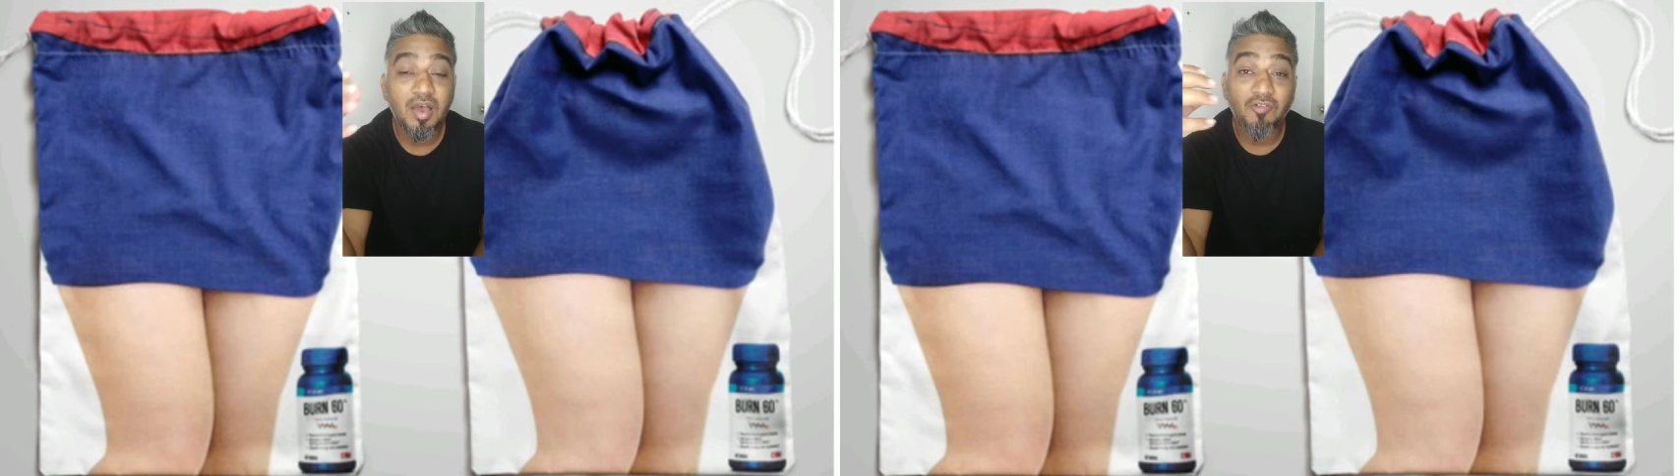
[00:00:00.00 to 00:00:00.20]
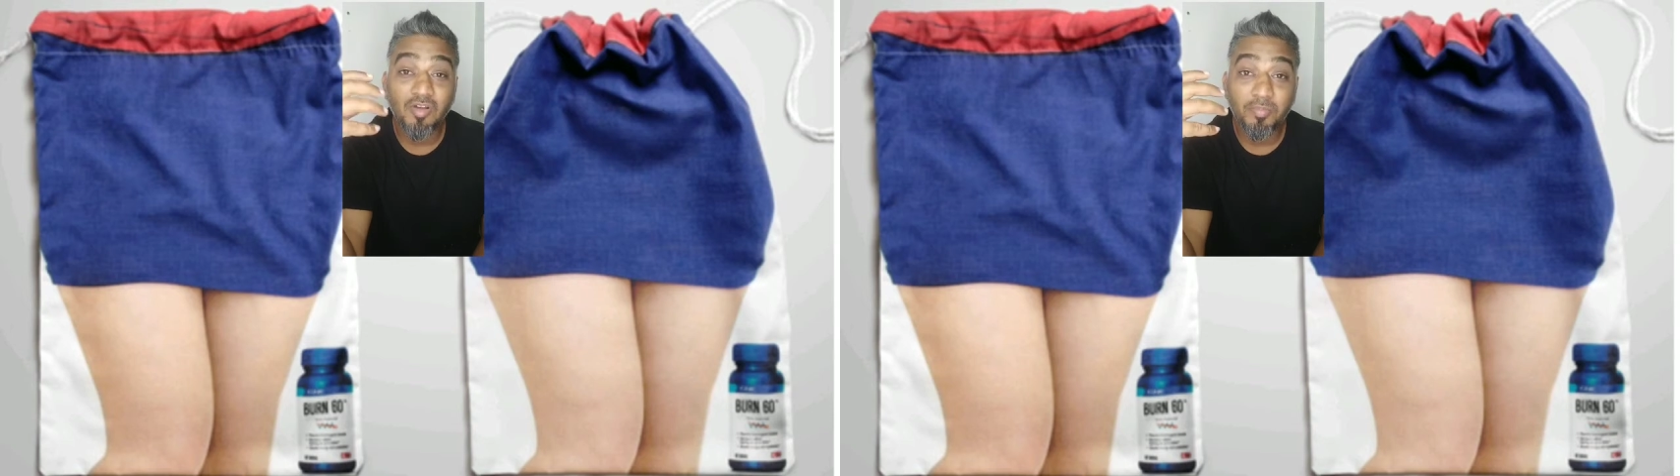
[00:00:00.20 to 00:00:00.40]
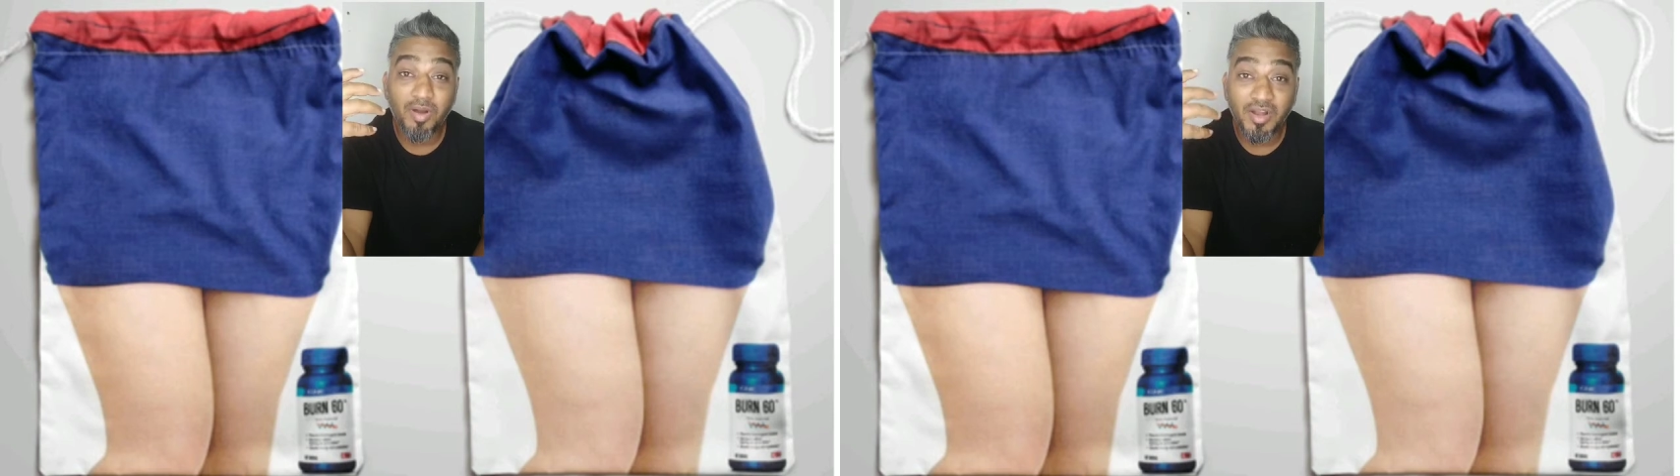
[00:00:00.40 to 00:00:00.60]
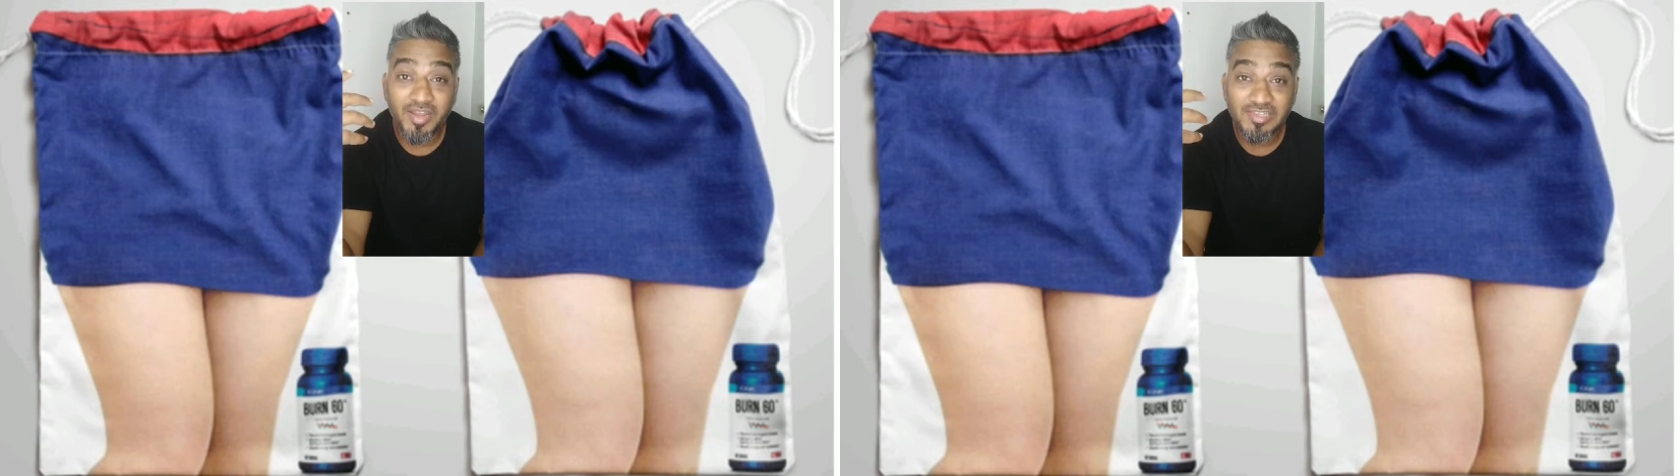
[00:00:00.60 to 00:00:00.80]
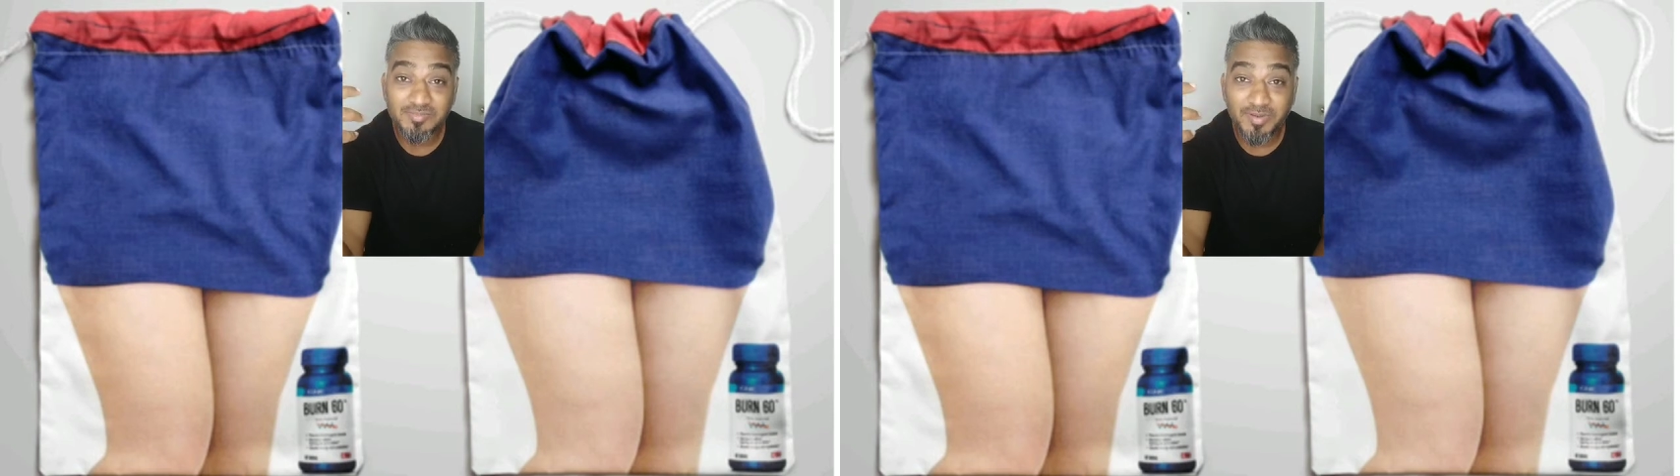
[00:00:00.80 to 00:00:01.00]
அவங்க ப்ராடக்ட்
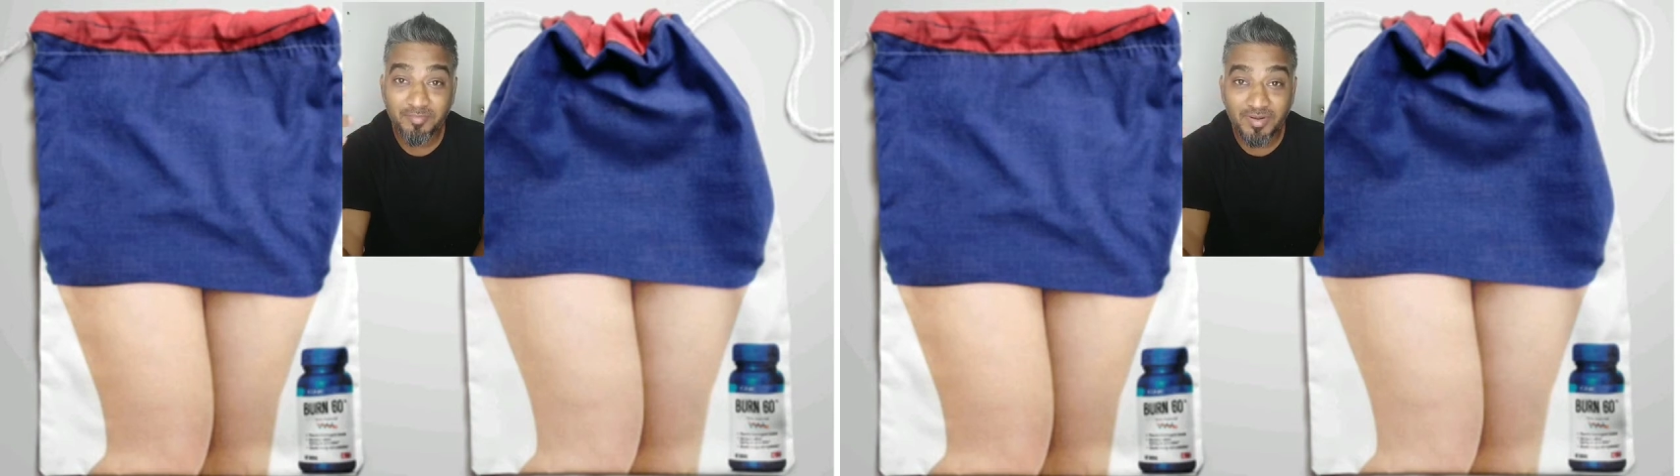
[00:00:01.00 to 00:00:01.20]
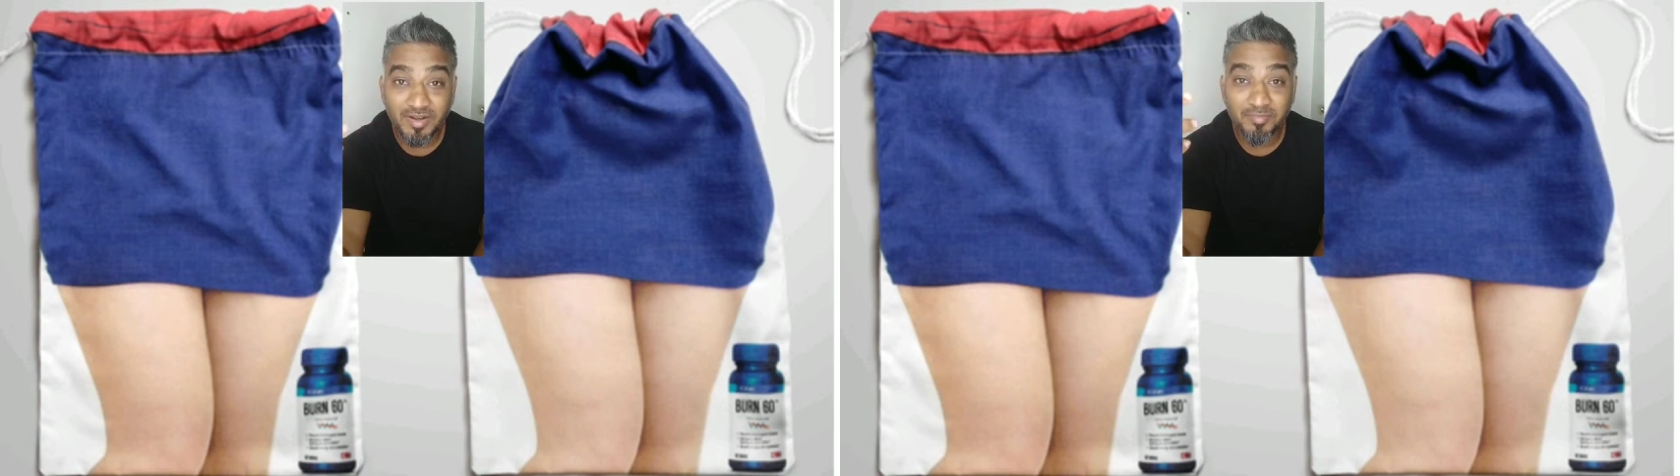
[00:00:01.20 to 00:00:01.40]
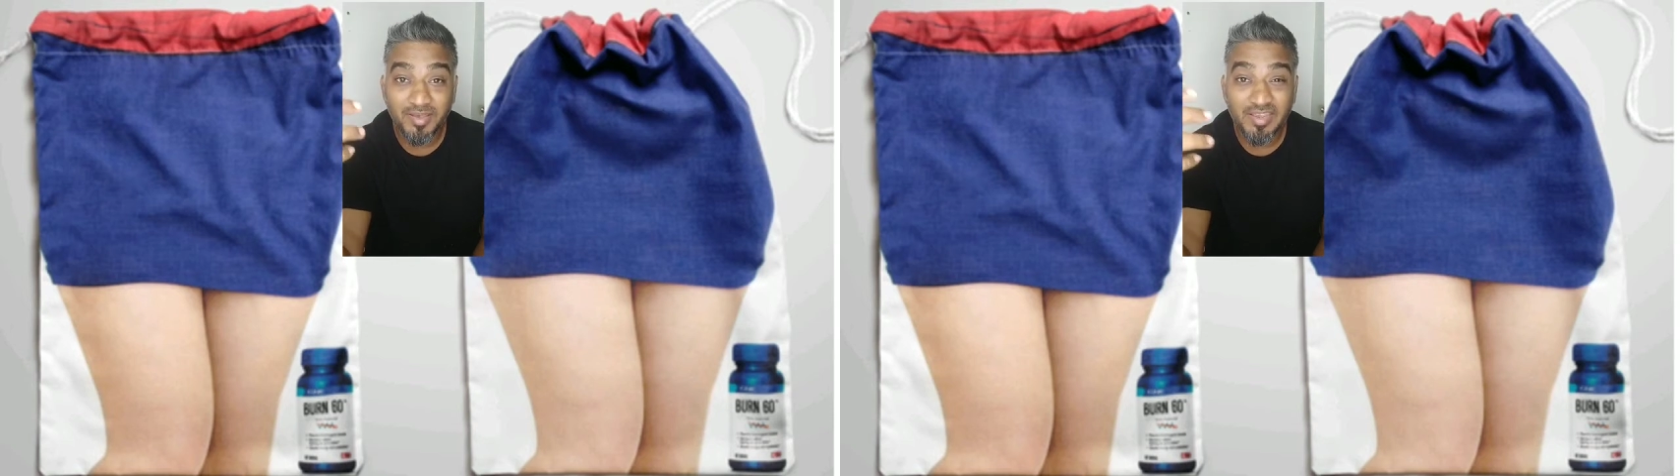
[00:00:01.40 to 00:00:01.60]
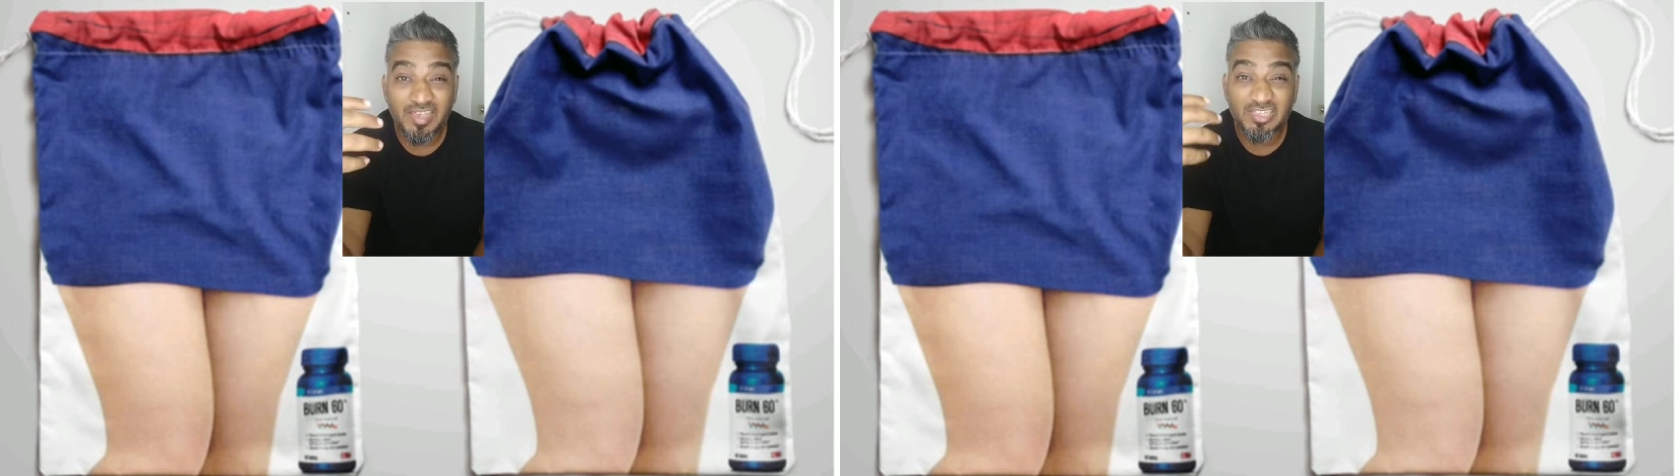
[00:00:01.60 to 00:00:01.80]
எக்ஸ்பிளைன் பண்ணுற மாதிரி